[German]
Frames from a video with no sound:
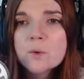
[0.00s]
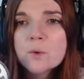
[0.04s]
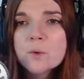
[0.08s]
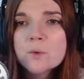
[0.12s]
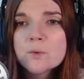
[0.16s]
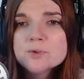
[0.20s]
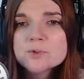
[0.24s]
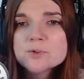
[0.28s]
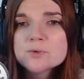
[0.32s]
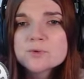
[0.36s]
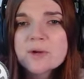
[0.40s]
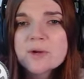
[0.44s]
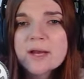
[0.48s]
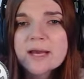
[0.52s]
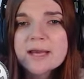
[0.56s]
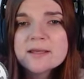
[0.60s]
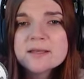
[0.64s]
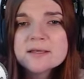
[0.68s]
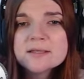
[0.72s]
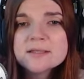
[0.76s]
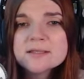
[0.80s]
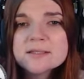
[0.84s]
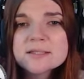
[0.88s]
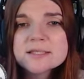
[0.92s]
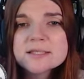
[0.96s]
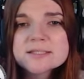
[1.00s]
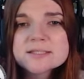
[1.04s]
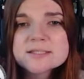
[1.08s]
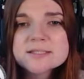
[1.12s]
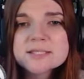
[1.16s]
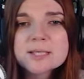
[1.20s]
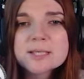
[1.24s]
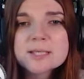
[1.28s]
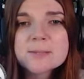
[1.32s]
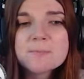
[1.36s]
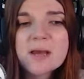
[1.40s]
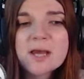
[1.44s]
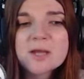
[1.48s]
Und Ryan ist
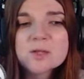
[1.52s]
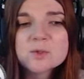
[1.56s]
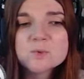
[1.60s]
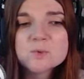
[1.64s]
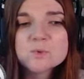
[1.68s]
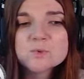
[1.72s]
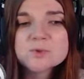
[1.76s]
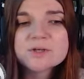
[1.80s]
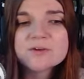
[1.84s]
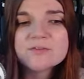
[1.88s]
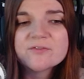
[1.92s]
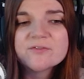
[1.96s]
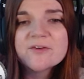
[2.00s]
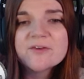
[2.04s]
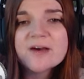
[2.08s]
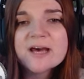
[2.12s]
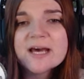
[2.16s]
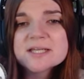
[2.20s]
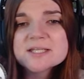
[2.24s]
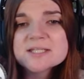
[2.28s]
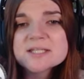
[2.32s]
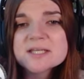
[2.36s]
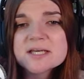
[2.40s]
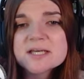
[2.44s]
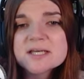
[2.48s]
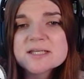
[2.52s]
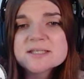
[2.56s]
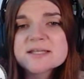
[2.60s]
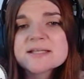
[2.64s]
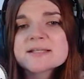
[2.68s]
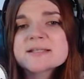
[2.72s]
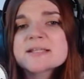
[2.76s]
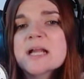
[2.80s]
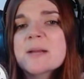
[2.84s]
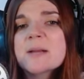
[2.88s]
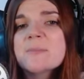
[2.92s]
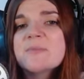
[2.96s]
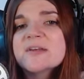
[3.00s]
eben ein guter Vater.
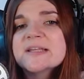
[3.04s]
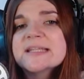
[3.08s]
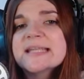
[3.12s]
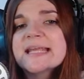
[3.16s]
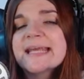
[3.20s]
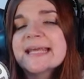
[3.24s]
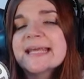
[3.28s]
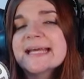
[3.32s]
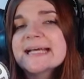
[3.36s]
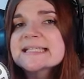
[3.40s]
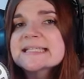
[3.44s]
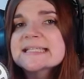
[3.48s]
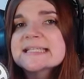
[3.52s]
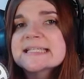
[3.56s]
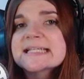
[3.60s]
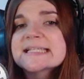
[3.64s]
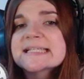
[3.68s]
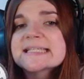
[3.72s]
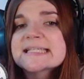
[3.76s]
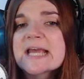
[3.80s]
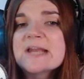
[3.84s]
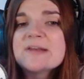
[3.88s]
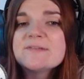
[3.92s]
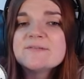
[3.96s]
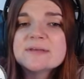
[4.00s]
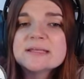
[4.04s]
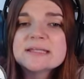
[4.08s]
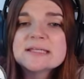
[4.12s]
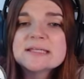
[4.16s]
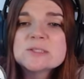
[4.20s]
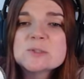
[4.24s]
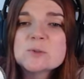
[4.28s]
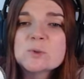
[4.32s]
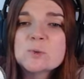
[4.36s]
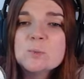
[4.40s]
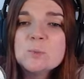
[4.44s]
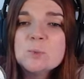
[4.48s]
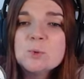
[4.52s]
Deshalb wird er sich jetzt ein
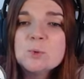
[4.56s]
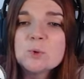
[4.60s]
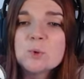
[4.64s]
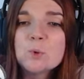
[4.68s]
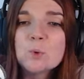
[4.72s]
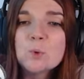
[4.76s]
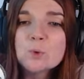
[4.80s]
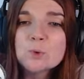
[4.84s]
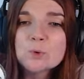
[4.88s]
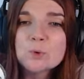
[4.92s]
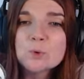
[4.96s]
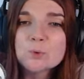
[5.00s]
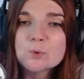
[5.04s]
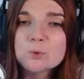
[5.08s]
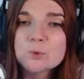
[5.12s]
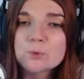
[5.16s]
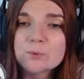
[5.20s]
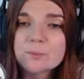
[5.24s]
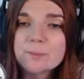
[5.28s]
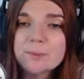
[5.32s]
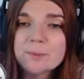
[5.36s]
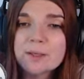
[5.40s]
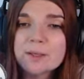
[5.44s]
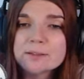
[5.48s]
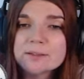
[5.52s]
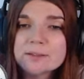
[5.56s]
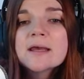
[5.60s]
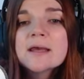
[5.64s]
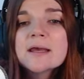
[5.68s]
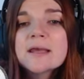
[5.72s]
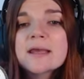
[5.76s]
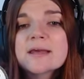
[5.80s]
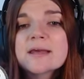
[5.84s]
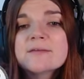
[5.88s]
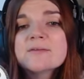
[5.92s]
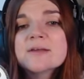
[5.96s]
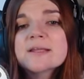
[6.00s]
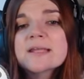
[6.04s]
wenig um Coco kümmern.
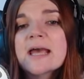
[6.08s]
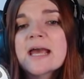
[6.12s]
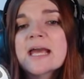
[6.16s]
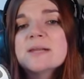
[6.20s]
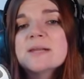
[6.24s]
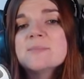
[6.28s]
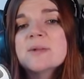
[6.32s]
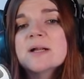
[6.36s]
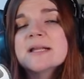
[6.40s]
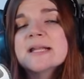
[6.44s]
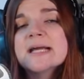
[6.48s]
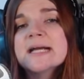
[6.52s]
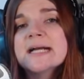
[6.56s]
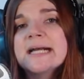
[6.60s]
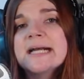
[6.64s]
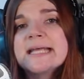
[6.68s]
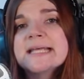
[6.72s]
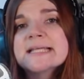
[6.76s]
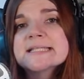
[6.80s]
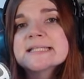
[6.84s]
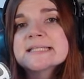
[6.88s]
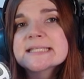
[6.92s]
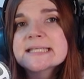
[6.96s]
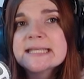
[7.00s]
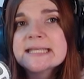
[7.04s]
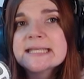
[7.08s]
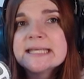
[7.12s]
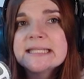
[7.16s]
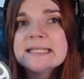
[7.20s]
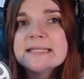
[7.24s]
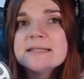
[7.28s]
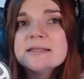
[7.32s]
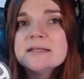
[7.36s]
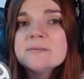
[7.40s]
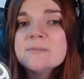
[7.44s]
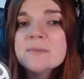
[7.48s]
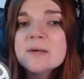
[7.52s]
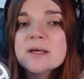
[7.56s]
Er wird einmal nach ihr
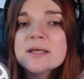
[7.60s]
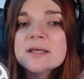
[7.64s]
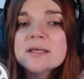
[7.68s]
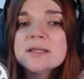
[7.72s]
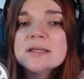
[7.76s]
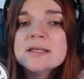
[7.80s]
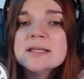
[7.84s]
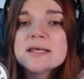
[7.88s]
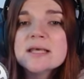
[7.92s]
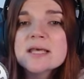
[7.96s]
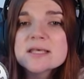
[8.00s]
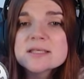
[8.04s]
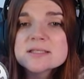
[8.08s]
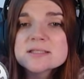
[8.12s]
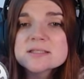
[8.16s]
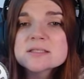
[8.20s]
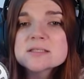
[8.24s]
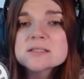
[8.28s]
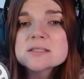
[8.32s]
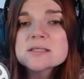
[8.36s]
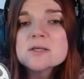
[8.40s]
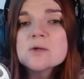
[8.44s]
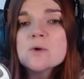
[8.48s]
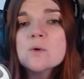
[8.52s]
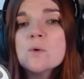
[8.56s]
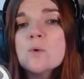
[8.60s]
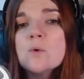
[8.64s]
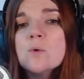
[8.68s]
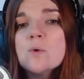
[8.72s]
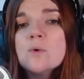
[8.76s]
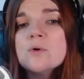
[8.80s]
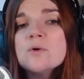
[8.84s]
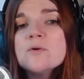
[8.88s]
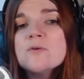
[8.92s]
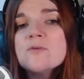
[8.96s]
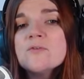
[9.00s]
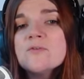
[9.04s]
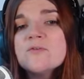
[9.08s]
sehen. Immerhin ist sie
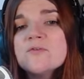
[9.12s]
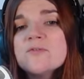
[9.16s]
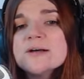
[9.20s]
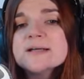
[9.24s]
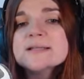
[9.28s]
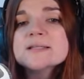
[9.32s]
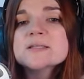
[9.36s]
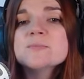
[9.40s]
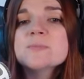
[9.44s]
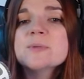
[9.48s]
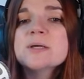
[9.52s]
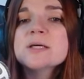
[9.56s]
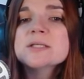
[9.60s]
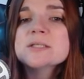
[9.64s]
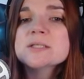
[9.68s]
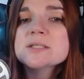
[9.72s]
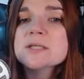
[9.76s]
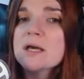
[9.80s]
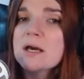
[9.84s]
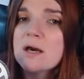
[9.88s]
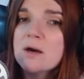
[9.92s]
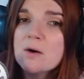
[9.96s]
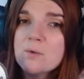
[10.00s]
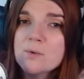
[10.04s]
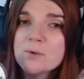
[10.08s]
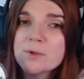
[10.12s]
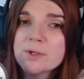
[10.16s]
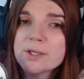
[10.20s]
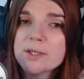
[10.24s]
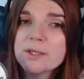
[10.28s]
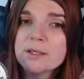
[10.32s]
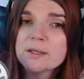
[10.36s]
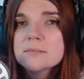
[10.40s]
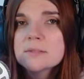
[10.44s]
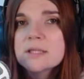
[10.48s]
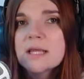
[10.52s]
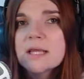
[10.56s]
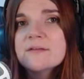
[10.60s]
unfassbar traurig
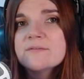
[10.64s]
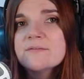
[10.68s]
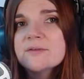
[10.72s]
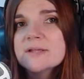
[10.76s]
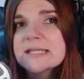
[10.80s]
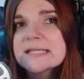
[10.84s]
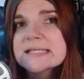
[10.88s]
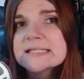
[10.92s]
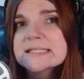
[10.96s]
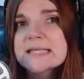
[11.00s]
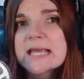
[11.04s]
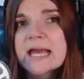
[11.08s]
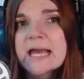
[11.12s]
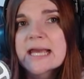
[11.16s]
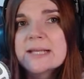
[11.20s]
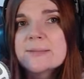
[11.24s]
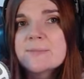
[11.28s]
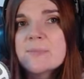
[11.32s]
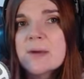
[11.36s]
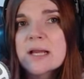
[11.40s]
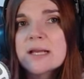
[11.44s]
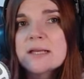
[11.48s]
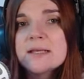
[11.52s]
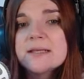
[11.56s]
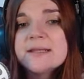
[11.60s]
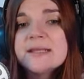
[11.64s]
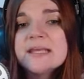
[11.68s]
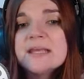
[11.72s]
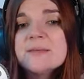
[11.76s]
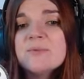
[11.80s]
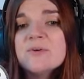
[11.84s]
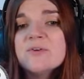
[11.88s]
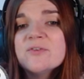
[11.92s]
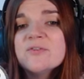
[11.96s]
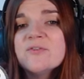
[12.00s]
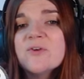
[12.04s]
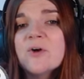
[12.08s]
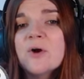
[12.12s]
traurig, dann wird er sie einmal
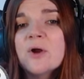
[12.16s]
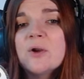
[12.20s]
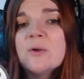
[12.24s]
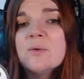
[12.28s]
liebevoll